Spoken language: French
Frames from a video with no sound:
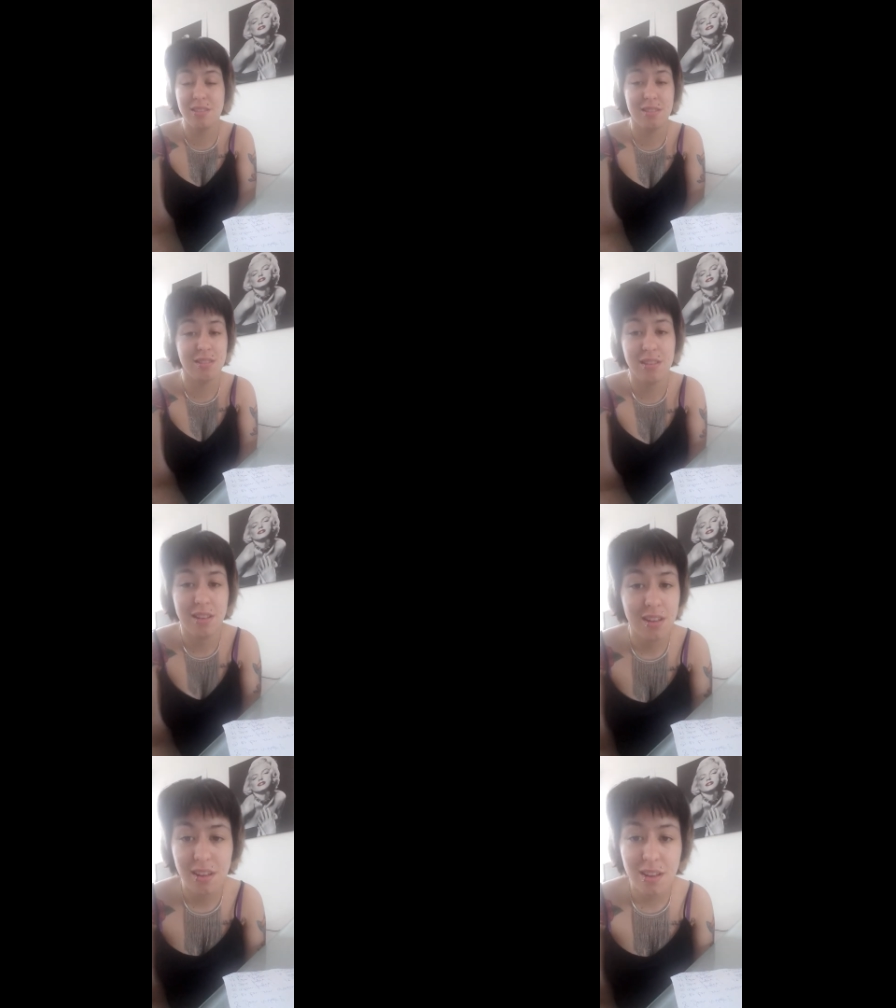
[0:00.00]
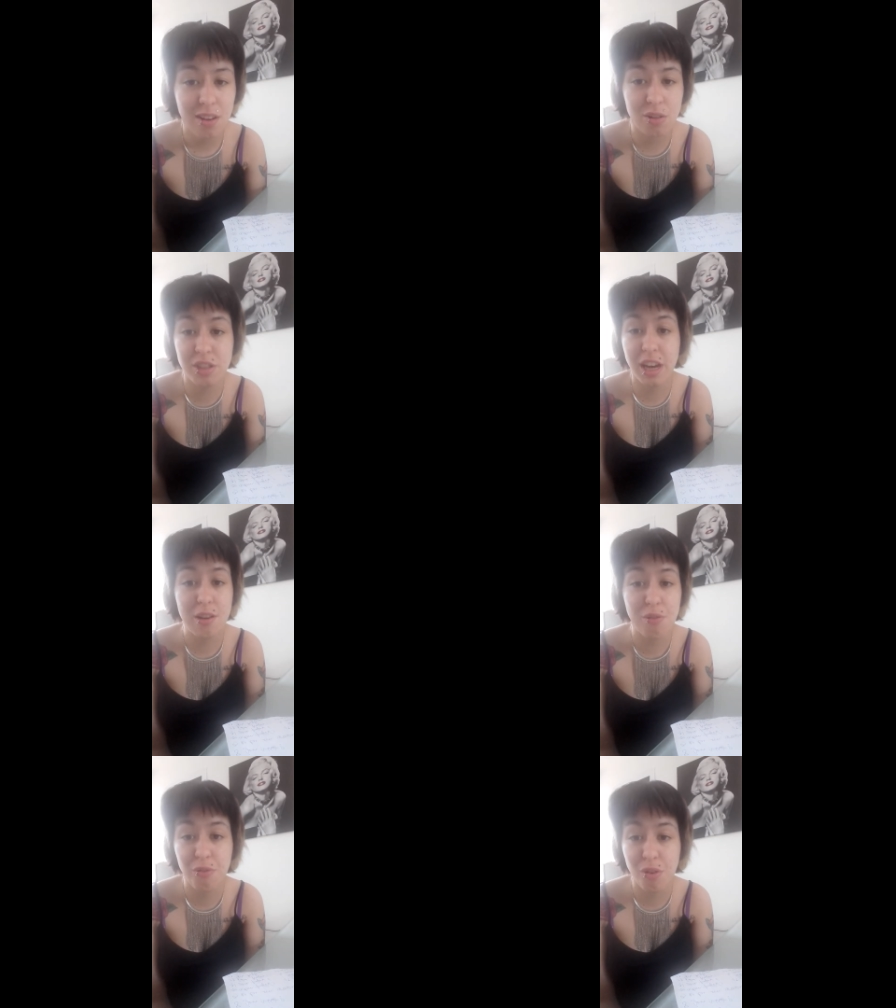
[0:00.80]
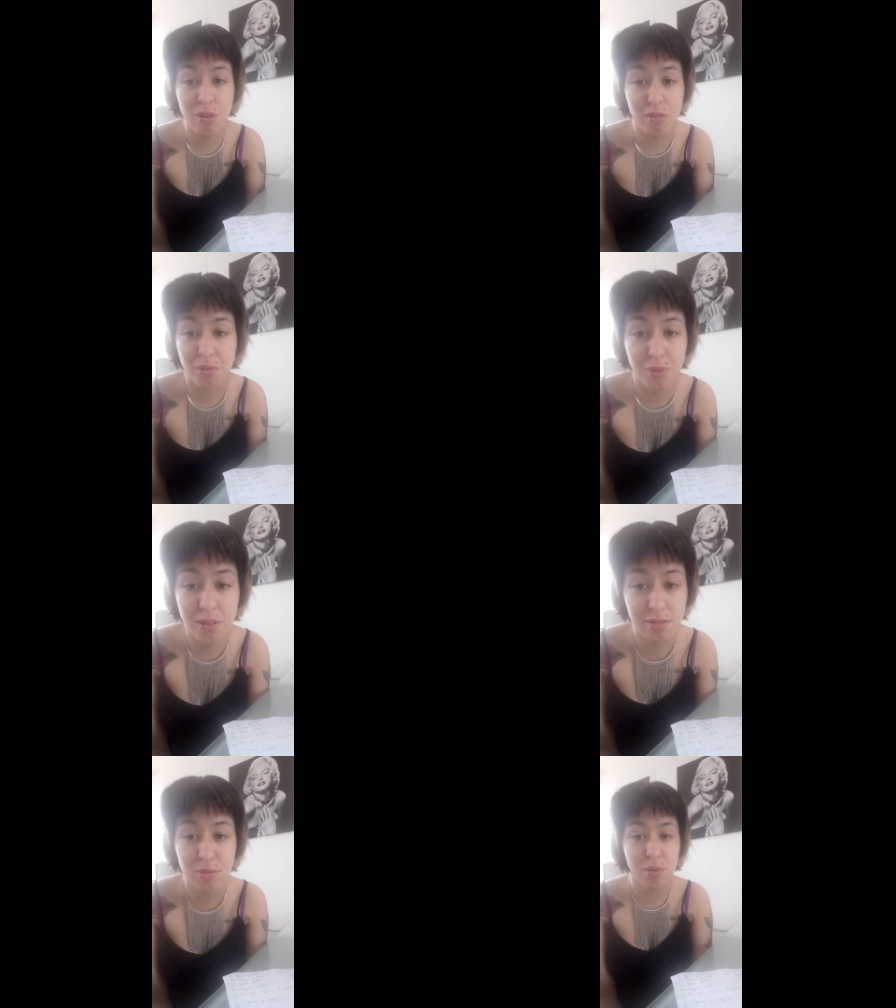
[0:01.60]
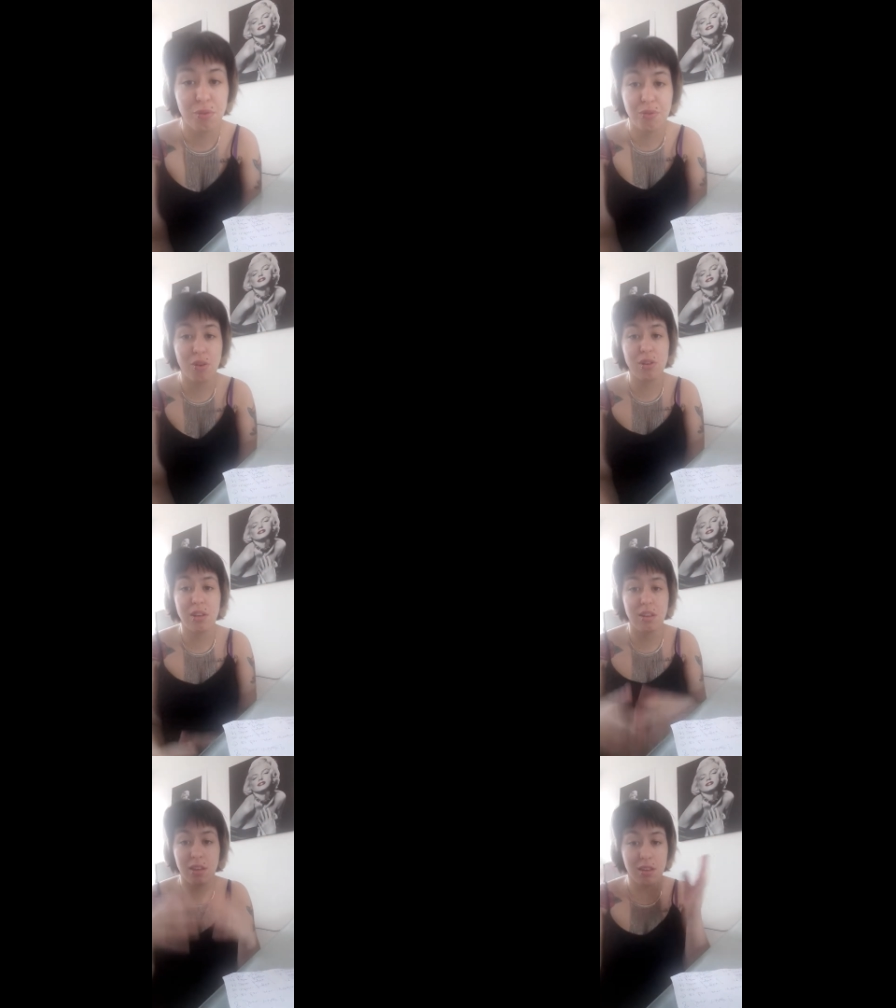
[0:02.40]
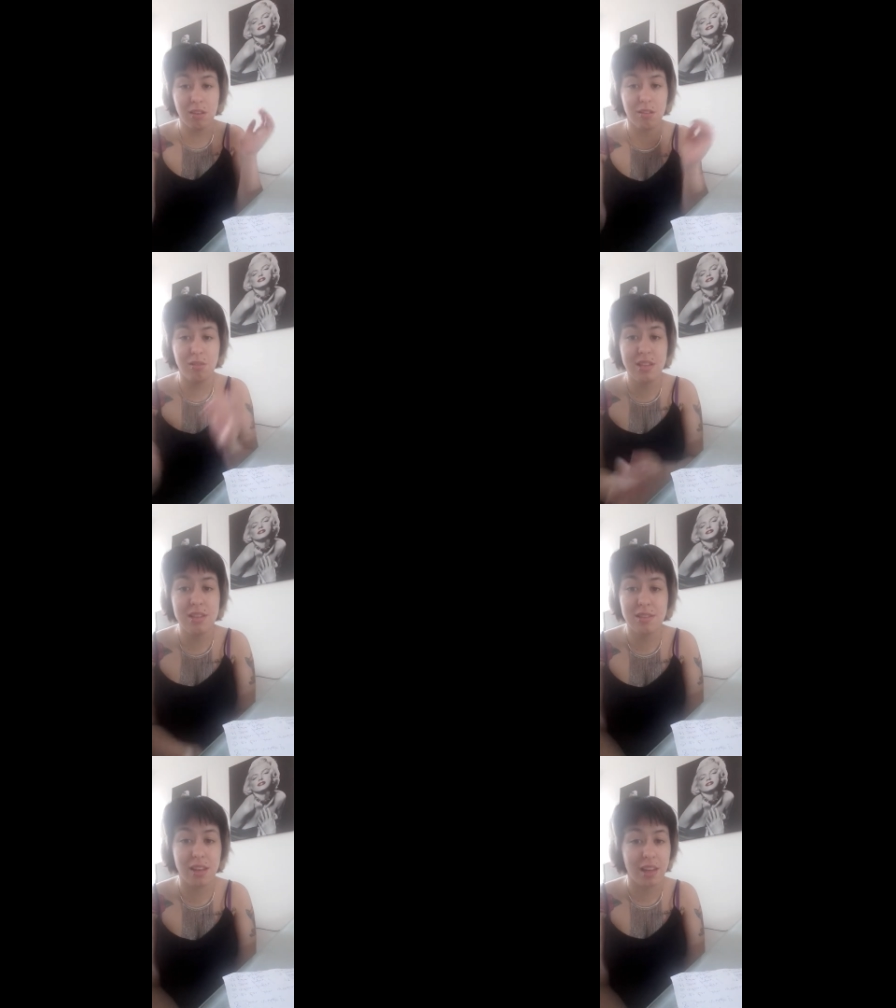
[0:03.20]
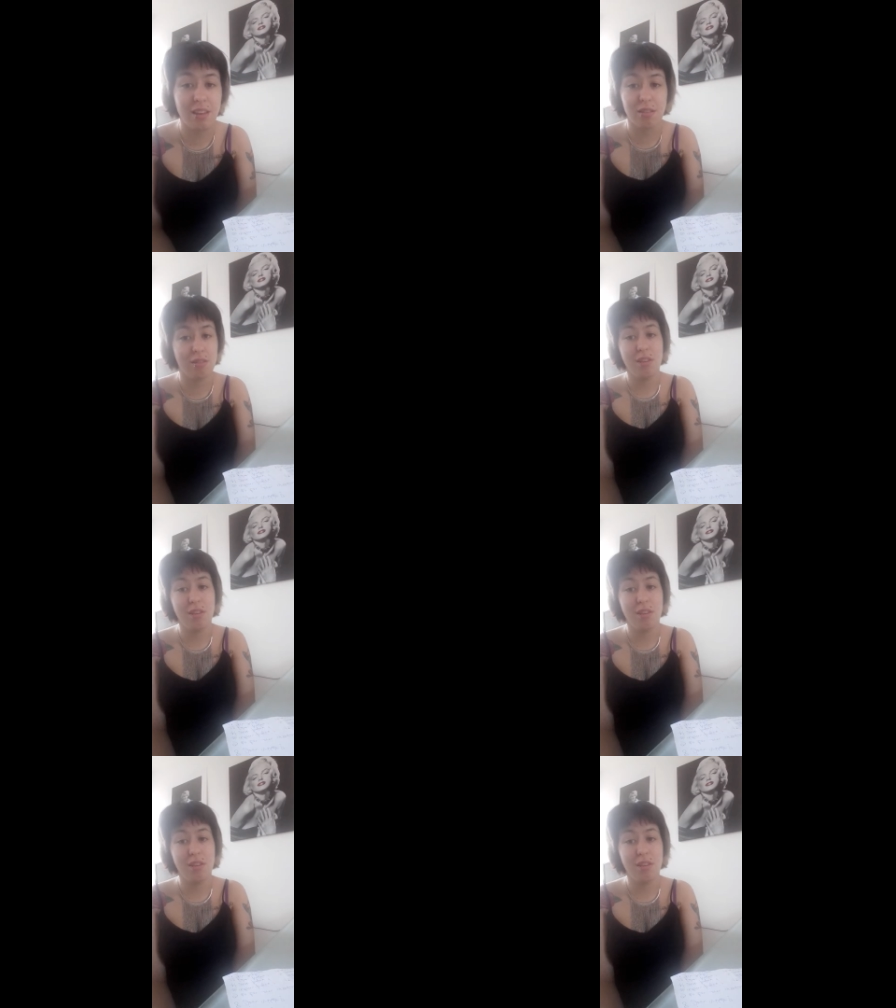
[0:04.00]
C'est, on dirait une folle en fait, une folle qui hystérique.